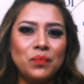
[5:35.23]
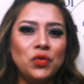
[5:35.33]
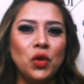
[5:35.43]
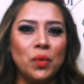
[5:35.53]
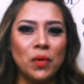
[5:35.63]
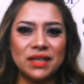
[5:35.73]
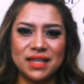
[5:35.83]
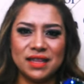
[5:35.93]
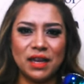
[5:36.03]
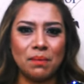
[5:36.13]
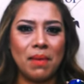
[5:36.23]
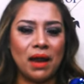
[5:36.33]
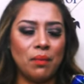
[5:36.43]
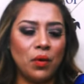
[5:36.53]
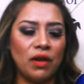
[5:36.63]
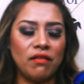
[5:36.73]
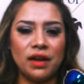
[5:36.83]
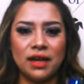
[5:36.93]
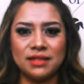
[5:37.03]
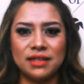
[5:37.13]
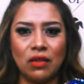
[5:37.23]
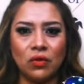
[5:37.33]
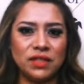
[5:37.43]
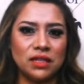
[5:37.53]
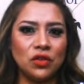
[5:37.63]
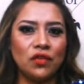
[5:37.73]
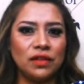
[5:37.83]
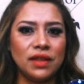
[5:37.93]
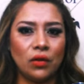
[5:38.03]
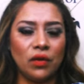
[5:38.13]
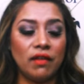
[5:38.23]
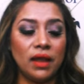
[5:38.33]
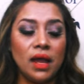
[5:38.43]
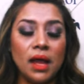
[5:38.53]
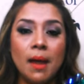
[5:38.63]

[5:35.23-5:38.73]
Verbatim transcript: no me voy a sentir mal por haber gastado $6.99